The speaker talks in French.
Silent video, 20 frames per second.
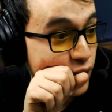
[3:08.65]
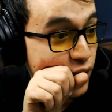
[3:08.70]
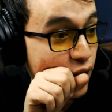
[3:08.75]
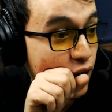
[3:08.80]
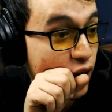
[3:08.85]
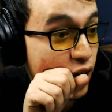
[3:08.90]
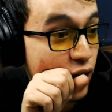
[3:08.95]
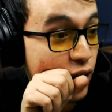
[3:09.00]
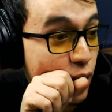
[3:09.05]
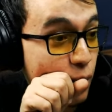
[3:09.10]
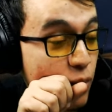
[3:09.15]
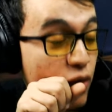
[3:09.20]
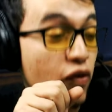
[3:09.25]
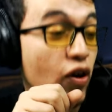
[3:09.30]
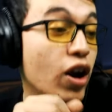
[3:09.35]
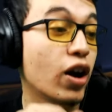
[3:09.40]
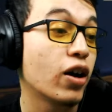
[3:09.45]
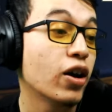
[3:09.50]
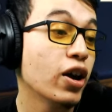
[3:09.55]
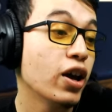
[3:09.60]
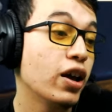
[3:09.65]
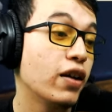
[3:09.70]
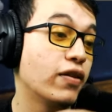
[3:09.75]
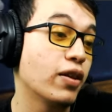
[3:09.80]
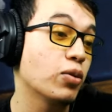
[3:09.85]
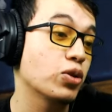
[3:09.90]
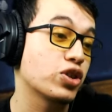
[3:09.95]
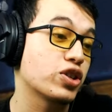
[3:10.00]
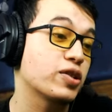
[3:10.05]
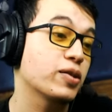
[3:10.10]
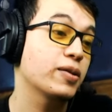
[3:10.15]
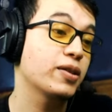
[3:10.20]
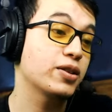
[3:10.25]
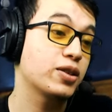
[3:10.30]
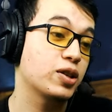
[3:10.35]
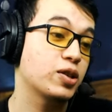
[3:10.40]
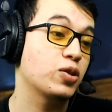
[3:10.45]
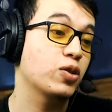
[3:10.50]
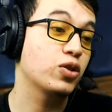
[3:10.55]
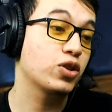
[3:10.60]
Euh, mais voilà, évidemment, j'ai
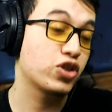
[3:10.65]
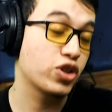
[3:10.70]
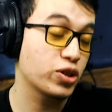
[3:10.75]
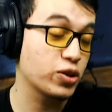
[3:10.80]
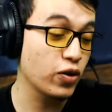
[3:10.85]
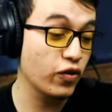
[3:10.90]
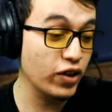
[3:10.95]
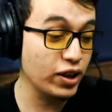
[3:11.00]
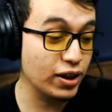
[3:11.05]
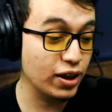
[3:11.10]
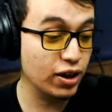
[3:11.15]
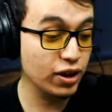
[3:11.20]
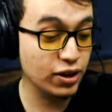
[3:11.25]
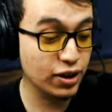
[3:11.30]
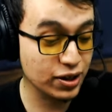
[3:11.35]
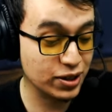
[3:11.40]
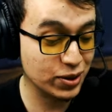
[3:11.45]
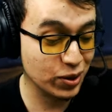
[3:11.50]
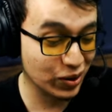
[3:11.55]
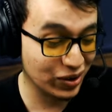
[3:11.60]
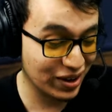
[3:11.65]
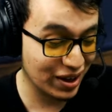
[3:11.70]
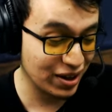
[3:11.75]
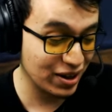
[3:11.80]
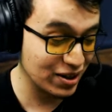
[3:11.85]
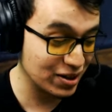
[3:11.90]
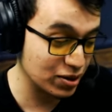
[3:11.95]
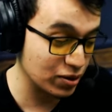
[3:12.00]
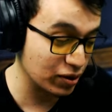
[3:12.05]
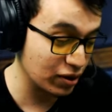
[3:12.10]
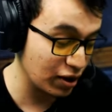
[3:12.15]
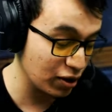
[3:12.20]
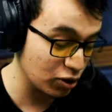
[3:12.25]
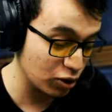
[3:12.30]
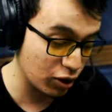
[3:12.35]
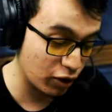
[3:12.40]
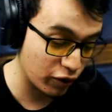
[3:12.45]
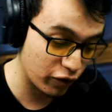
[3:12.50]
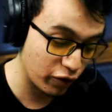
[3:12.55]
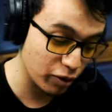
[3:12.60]
sauvé, des, centaines et des centaines
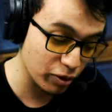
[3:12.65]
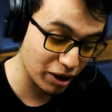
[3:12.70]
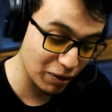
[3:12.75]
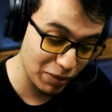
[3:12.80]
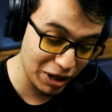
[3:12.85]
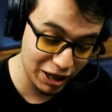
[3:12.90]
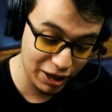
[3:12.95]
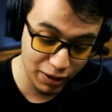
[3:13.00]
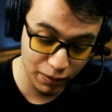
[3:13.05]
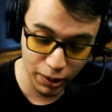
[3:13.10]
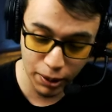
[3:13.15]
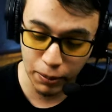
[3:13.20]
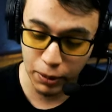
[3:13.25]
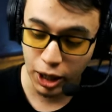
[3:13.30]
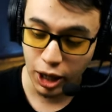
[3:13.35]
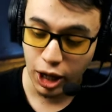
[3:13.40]
d'enfants, des milliers même.